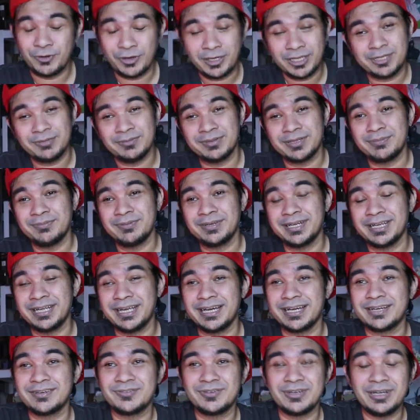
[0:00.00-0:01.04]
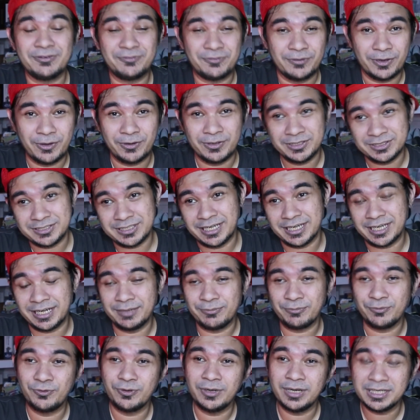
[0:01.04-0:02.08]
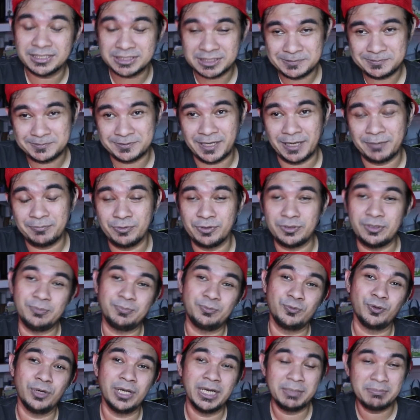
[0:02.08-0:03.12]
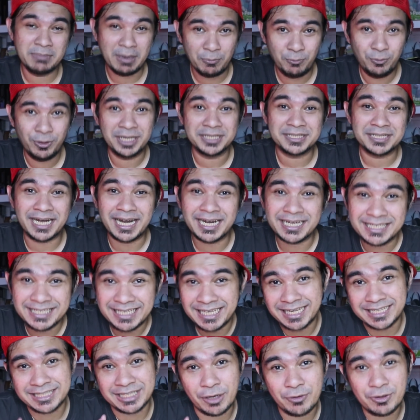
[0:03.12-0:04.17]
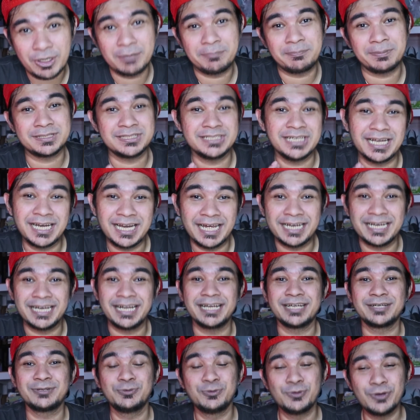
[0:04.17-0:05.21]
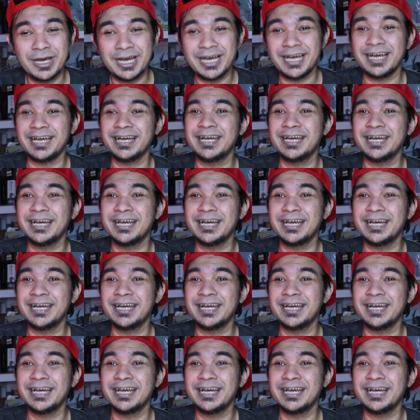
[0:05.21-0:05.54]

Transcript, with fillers: Oke teman-teman yang udah follow Instagram gue, subscribe YouTube gue lima bulan terakhir, tahu deh perjalanan gue